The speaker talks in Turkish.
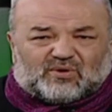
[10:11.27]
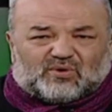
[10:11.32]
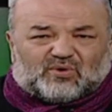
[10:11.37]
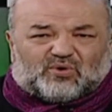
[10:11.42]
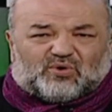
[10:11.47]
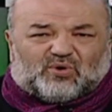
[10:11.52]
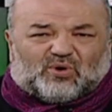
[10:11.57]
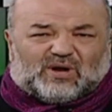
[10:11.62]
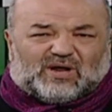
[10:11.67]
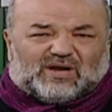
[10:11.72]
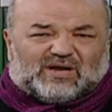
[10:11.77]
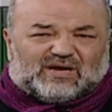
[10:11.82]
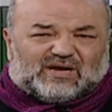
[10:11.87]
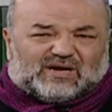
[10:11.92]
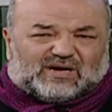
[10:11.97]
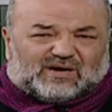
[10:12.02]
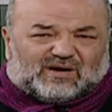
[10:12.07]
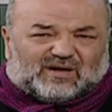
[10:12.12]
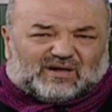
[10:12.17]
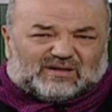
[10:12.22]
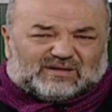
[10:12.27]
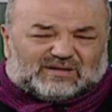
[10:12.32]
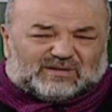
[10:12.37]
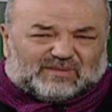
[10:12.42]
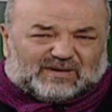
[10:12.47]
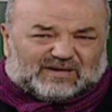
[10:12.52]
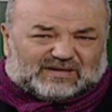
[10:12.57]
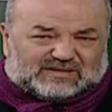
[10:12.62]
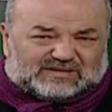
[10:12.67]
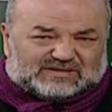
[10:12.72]
Köleliği
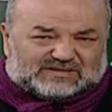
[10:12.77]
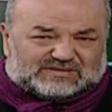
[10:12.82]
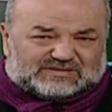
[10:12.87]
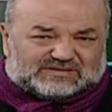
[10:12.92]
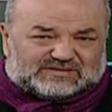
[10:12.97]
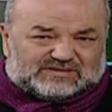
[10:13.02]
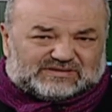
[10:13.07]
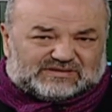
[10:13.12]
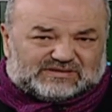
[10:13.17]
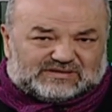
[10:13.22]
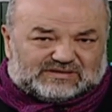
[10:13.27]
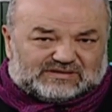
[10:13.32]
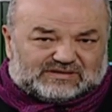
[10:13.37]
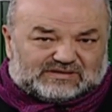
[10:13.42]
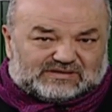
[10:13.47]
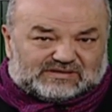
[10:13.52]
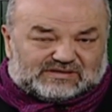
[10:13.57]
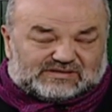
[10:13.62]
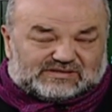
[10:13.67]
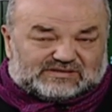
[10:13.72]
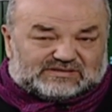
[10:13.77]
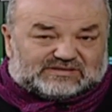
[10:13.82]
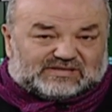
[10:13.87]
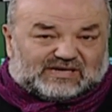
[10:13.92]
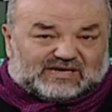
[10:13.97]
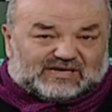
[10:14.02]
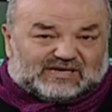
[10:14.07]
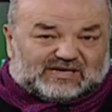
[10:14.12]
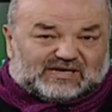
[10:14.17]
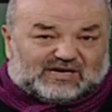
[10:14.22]
kaldırmaktır.
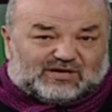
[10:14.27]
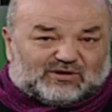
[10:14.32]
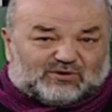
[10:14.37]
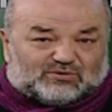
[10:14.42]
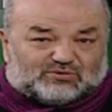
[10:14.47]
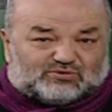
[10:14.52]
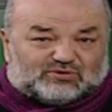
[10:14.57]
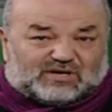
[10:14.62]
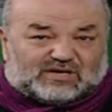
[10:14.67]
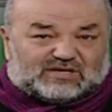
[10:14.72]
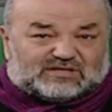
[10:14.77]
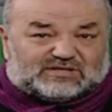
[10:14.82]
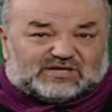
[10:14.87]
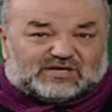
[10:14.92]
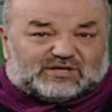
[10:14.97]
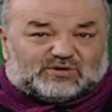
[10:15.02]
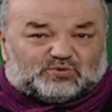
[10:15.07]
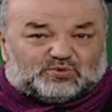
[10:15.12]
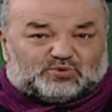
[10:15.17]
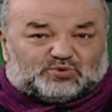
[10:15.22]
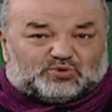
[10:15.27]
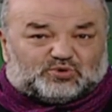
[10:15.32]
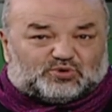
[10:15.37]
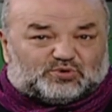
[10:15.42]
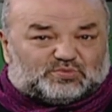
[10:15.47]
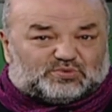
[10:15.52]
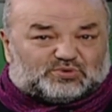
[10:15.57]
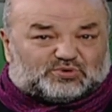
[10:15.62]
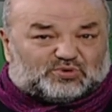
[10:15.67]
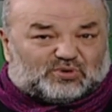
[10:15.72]
Zenginle yoksul arasındaki
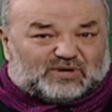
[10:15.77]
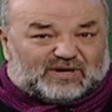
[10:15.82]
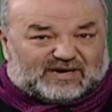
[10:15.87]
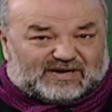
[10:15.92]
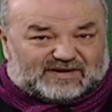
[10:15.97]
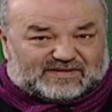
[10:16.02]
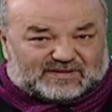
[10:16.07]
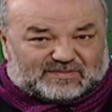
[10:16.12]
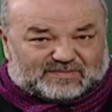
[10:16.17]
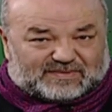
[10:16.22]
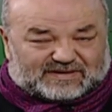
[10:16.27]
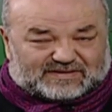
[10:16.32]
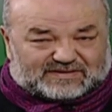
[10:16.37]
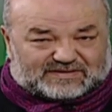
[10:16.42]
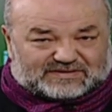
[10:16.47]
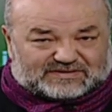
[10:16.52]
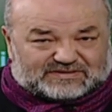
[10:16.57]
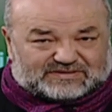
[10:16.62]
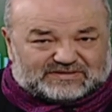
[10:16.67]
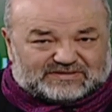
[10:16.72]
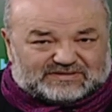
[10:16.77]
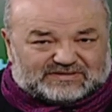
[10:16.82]
uçurumu sona erdirmektir.